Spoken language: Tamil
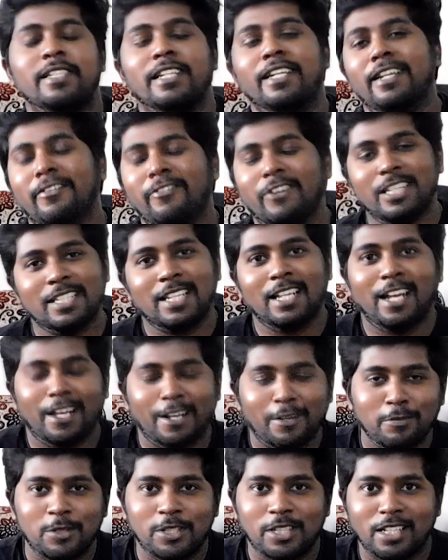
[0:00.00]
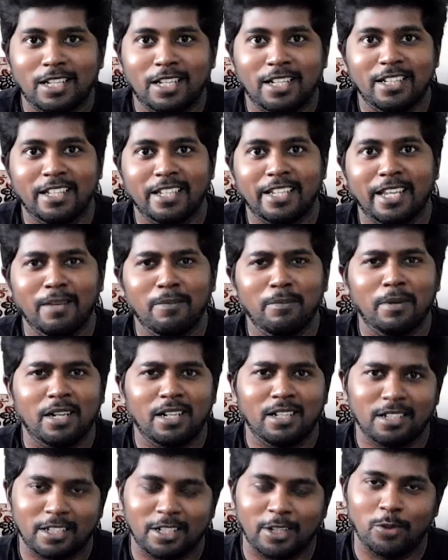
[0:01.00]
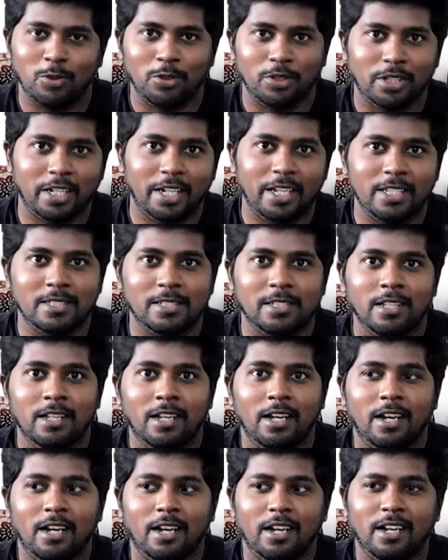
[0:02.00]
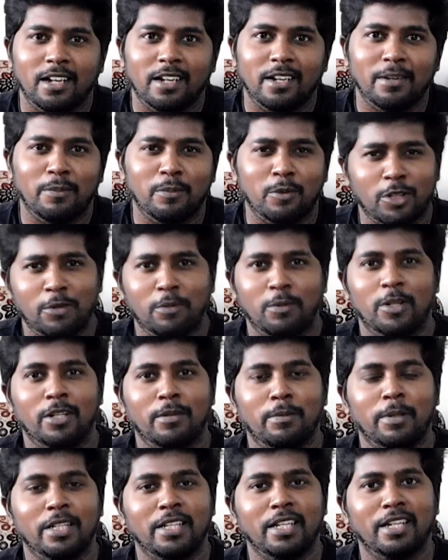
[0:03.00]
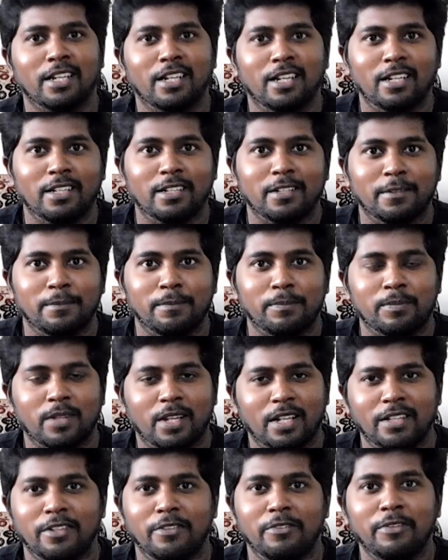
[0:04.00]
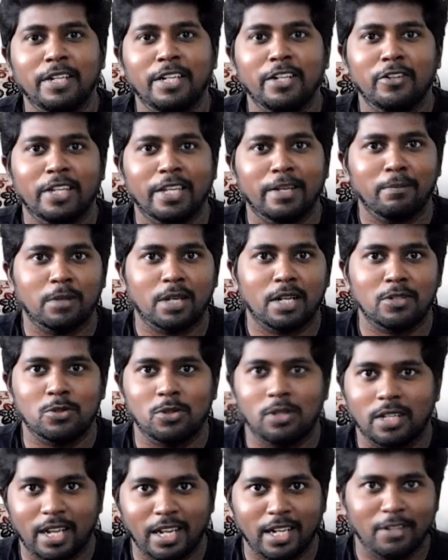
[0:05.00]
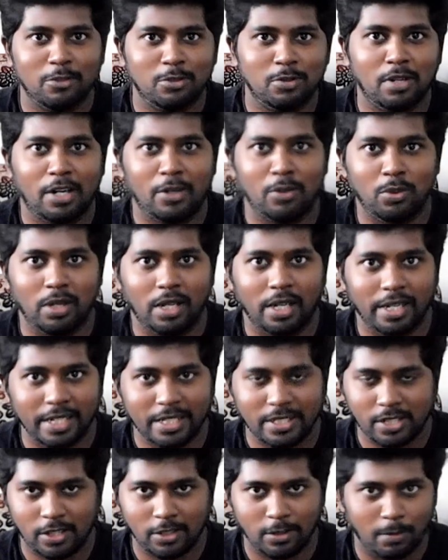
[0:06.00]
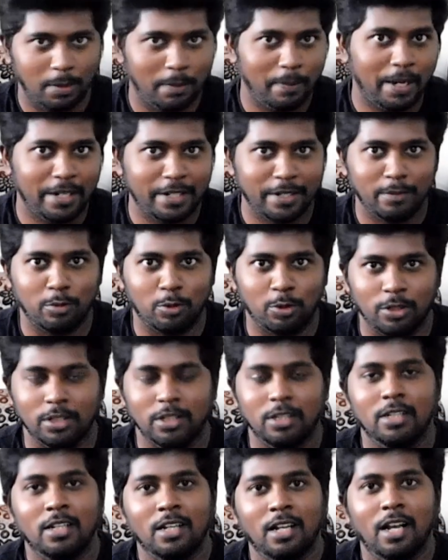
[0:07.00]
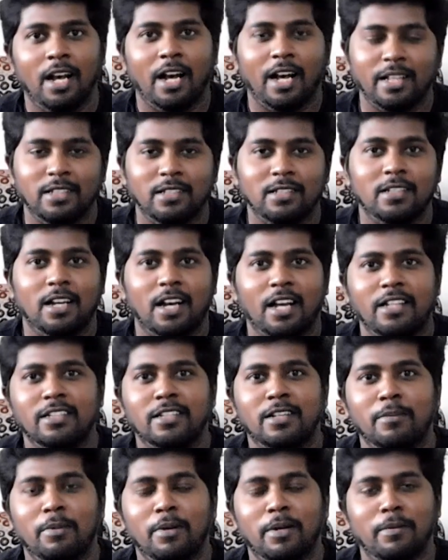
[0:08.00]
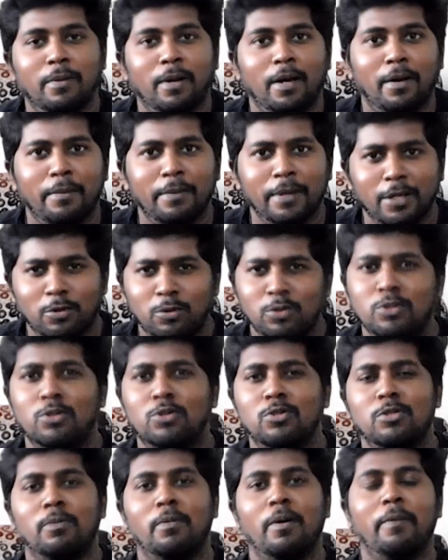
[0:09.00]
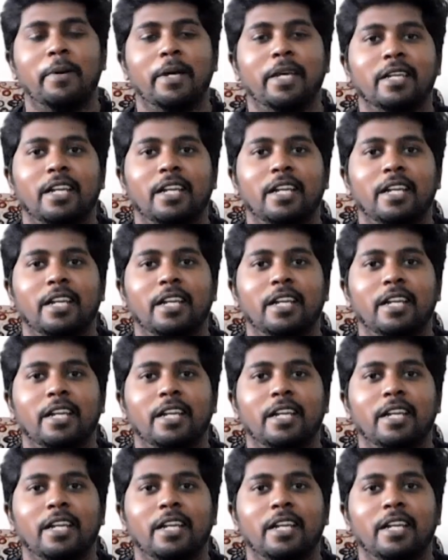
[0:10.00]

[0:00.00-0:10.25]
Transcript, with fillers: சின்ன வயசில் ஆரம்பிச்சதுங்க இந்த கேம் மேலே இருக்கிற ஒரு க்ரேஸ் முத மொதல் பார்த்தீங்கன்னா அந்த வீடியோ கேம் கன்சோல் கையில் வச்சு விளாடும் இல்லையா ரீசார்ஜபிள் பேட்டரி போட்டு அது அதுக்கப்புறமா அப்படியே கொஞ்சம் கொஞ்சமாக